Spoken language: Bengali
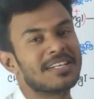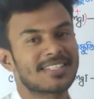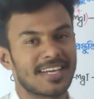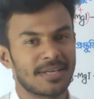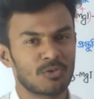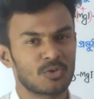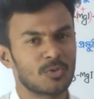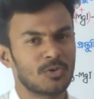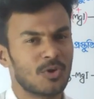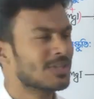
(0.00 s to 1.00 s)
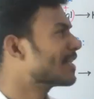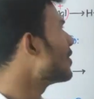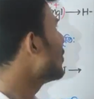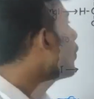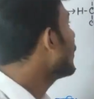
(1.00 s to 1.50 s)
মাঝখানে বসবো অর্থাৎ
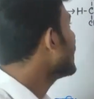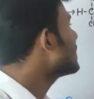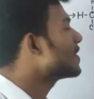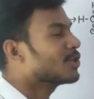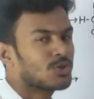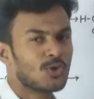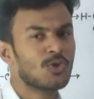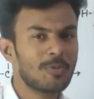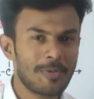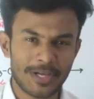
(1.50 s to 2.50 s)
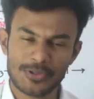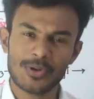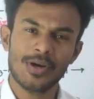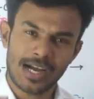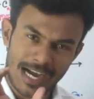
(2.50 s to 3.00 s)
ওএইচ সদ্যবিবাহিত
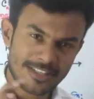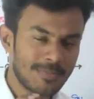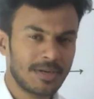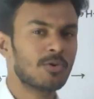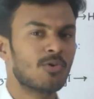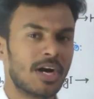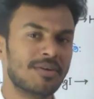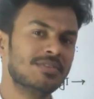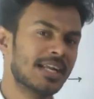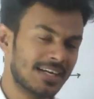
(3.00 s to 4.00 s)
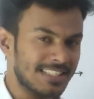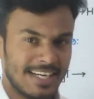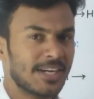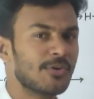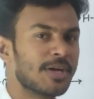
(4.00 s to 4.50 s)
হাজব্যান্ড এবং ওয়াইফ যারা
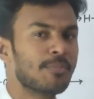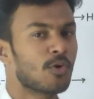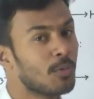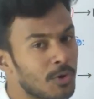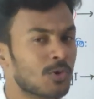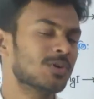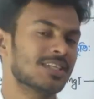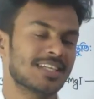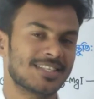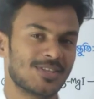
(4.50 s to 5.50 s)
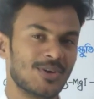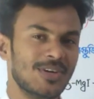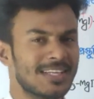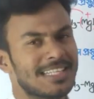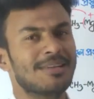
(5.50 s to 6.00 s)
ট্রেনে করে ভ্রমণ করতে যাচ্ছিল
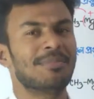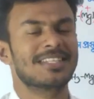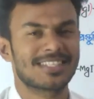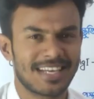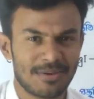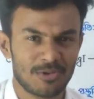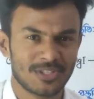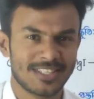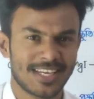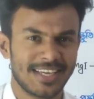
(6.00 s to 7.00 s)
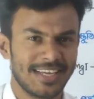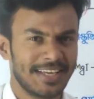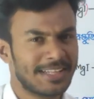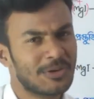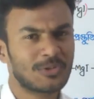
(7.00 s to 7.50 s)
তাদের মাঝখানে বসতে চাই
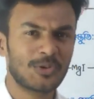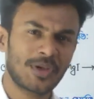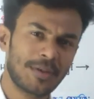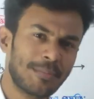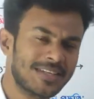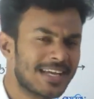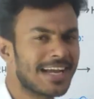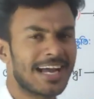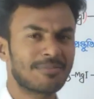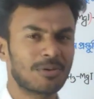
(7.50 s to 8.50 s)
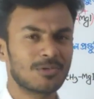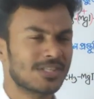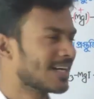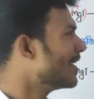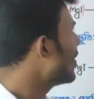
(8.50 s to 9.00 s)
দেখো তো কি বেজায় খারাপ অবস্থা